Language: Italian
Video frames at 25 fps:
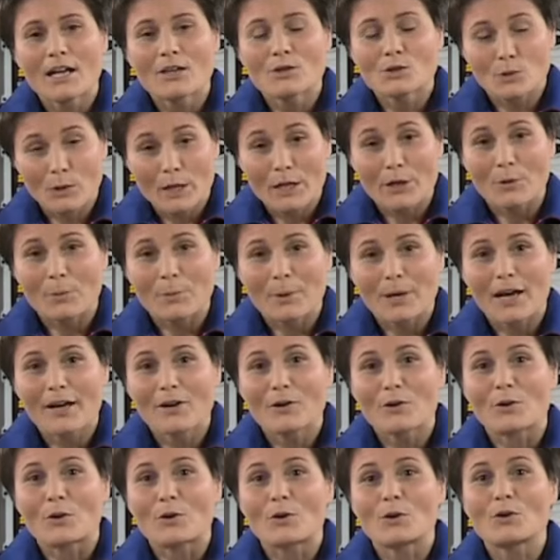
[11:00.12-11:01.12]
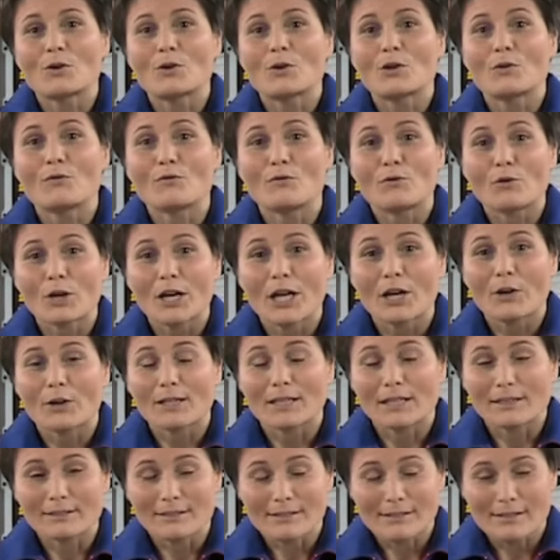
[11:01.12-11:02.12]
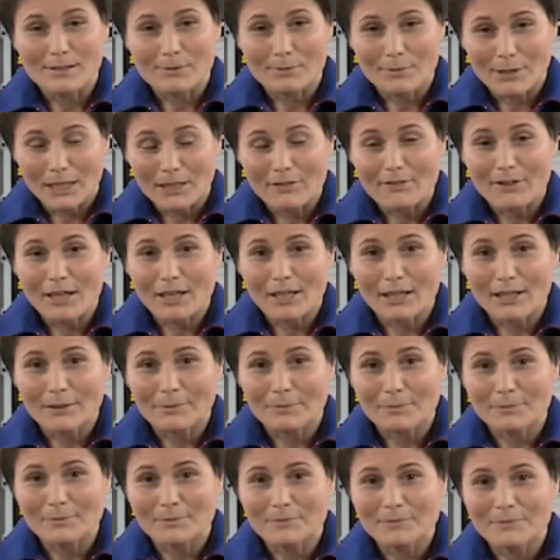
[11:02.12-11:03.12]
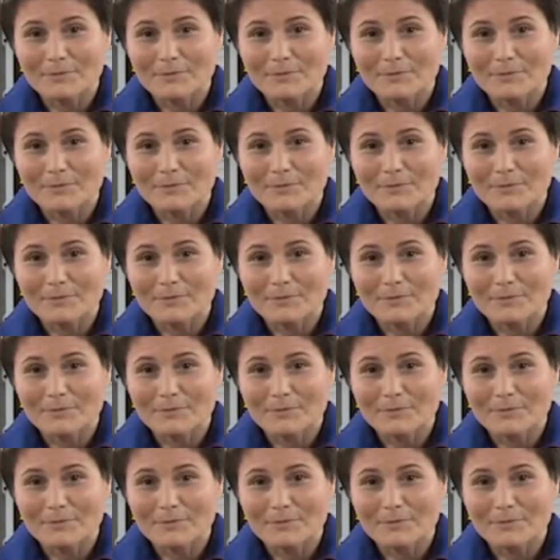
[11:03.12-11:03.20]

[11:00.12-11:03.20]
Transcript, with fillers: Sull'aeroplano volano ad altissimi livelli.